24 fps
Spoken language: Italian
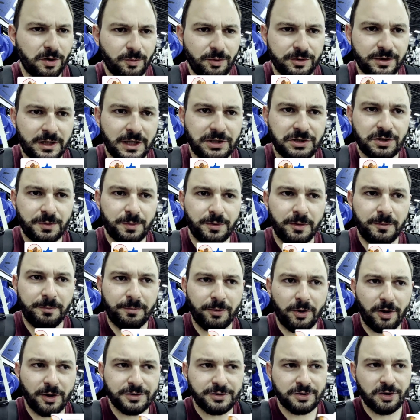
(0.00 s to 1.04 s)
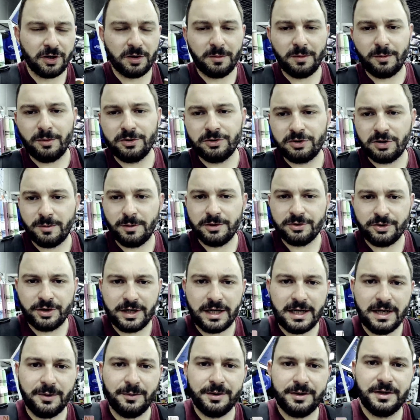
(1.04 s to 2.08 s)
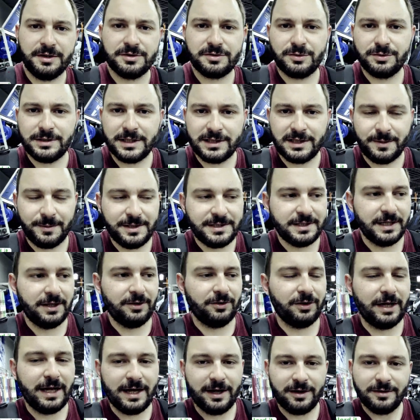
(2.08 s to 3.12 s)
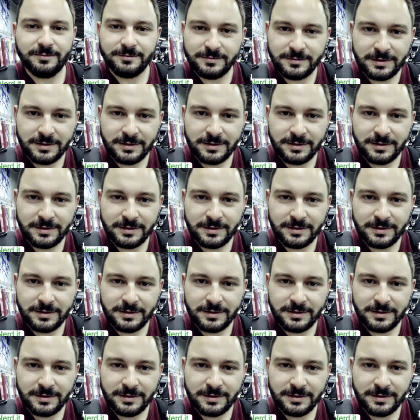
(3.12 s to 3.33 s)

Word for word: montaggio poi in posto, una roba molto amatoriale, quindi scusatemi se non è